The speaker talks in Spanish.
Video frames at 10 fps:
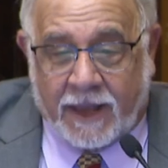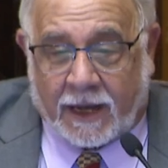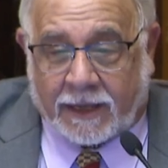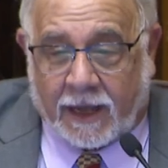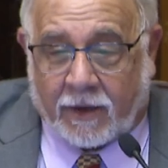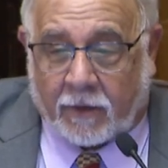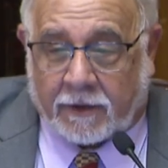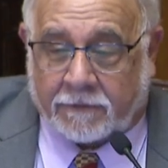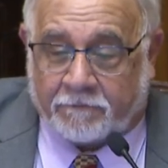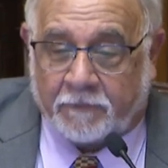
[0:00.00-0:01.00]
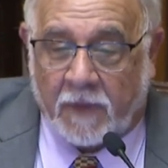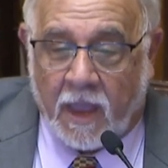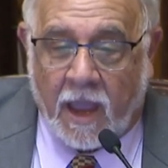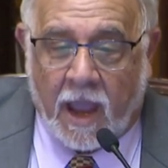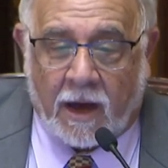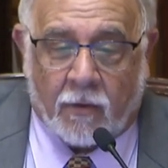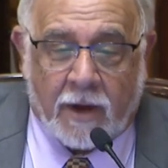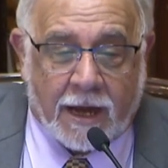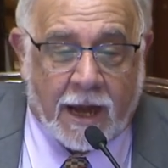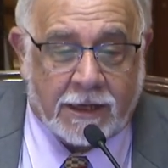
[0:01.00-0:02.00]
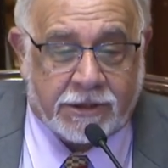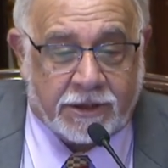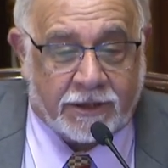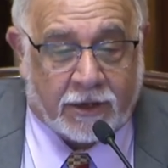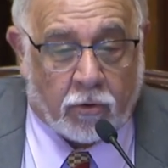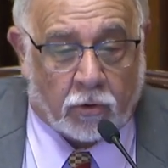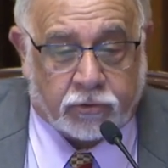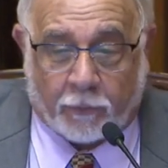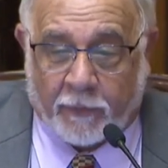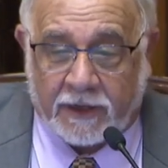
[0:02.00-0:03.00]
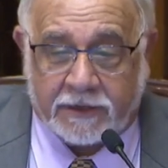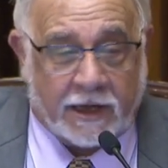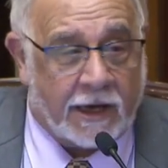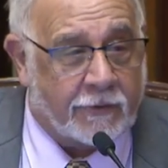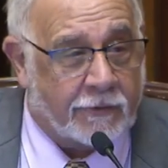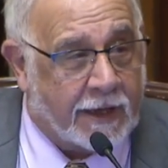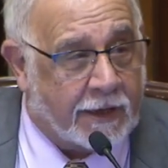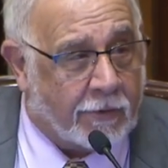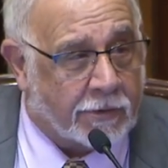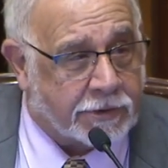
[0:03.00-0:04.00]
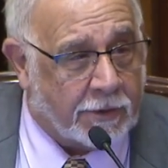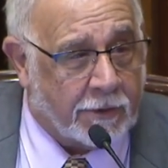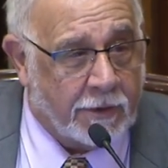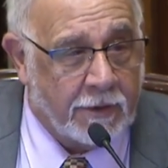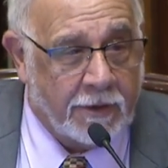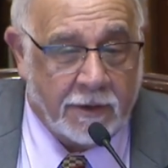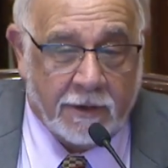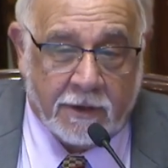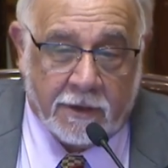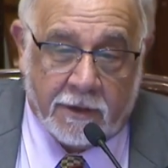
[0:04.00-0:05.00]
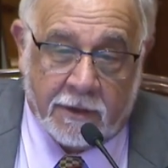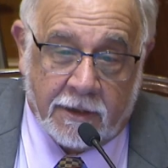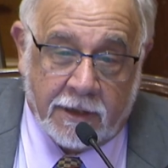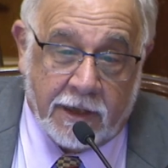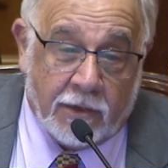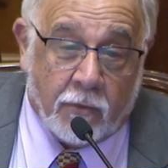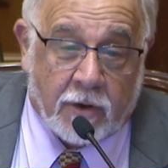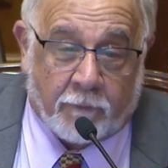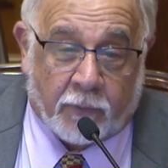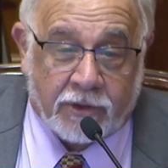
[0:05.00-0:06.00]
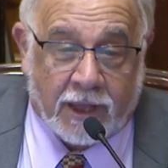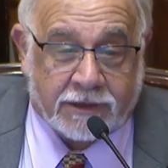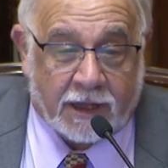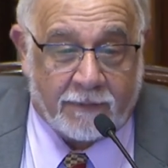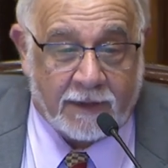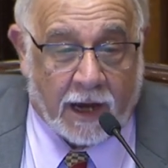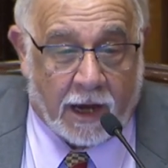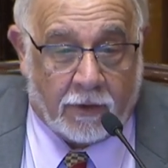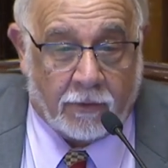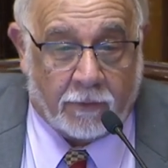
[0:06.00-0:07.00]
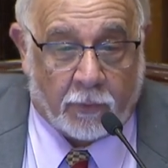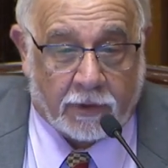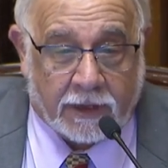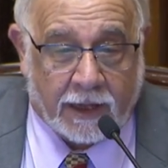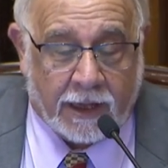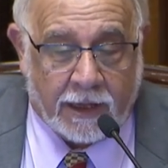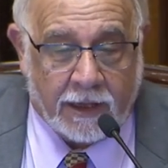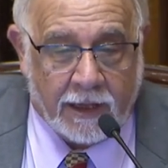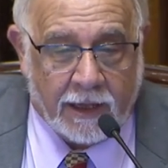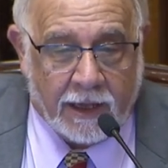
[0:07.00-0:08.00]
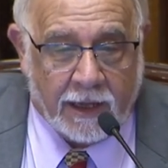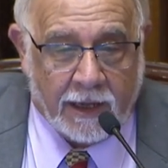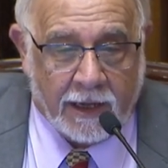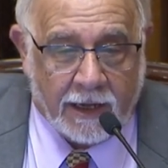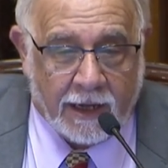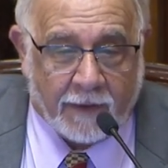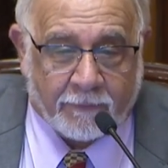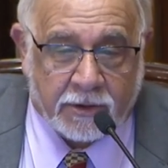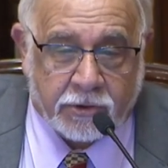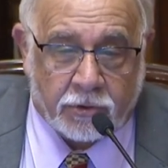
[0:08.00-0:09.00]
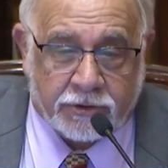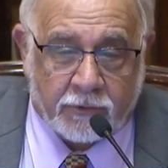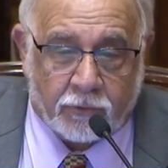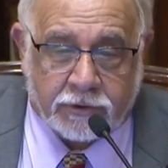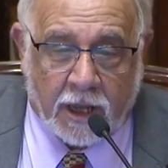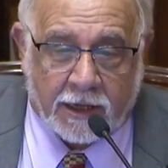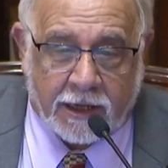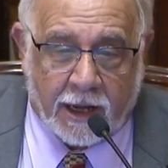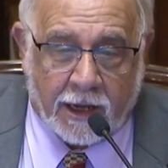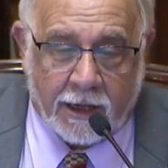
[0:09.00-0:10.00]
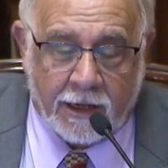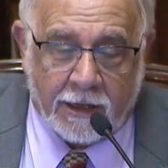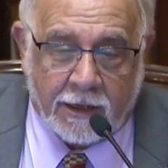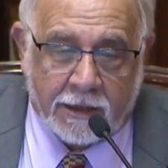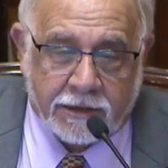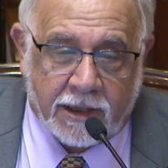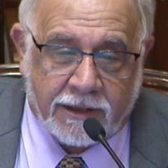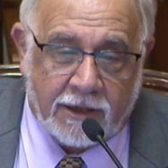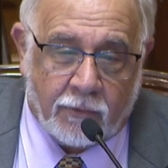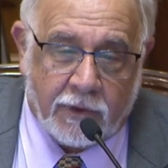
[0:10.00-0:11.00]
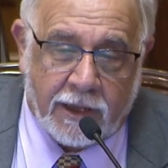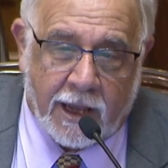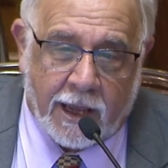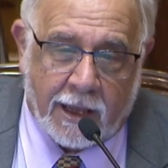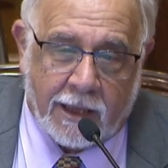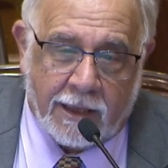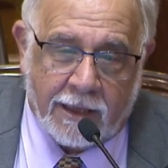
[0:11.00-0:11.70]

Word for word: que haga un análisis de costos para instalar un negocio y nunca podía terminarlo porque la presión tributaria se diluía